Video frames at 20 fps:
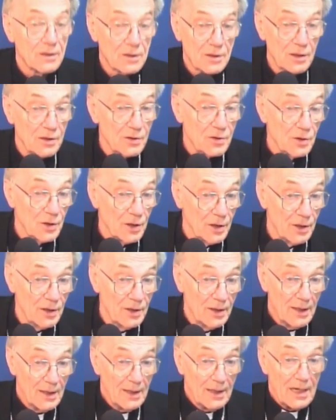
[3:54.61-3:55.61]
Quand euh,
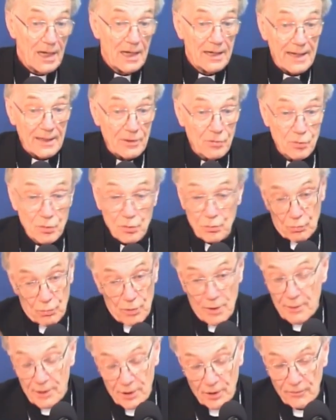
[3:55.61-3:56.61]
un adulte,
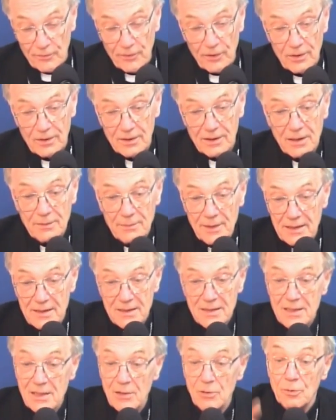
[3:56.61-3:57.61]
même un enfant, est
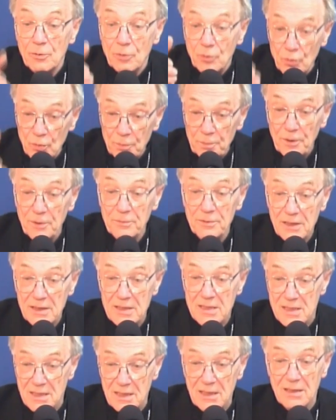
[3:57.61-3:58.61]
baptisé, le tout
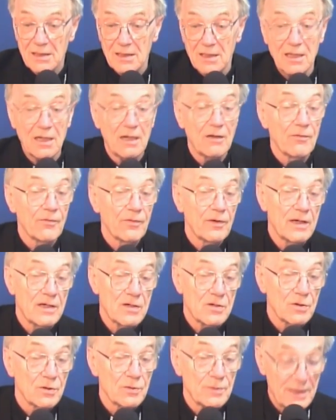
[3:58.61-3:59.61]
premier signe qui est fait
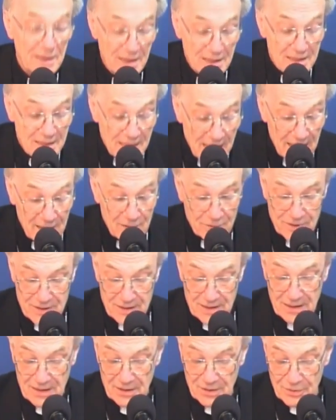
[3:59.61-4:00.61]
sur lui, c'est le
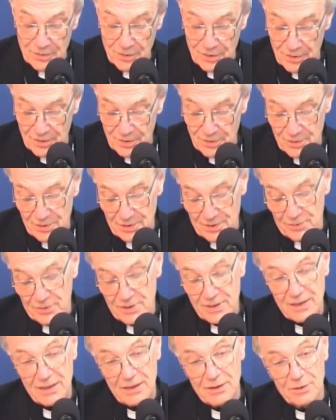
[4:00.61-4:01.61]
signe de, le
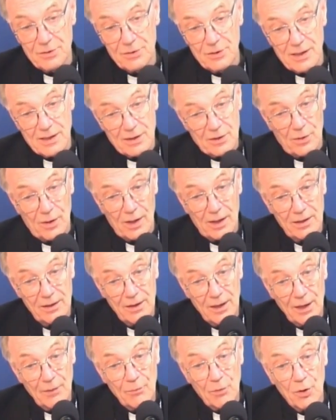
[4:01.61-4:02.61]
signe de la croix.
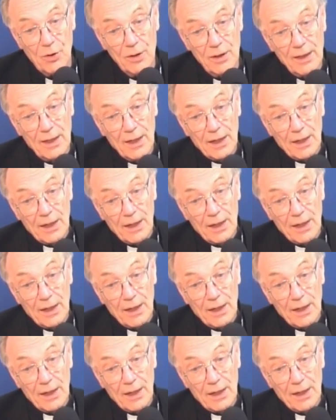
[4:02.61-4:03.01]
Bon.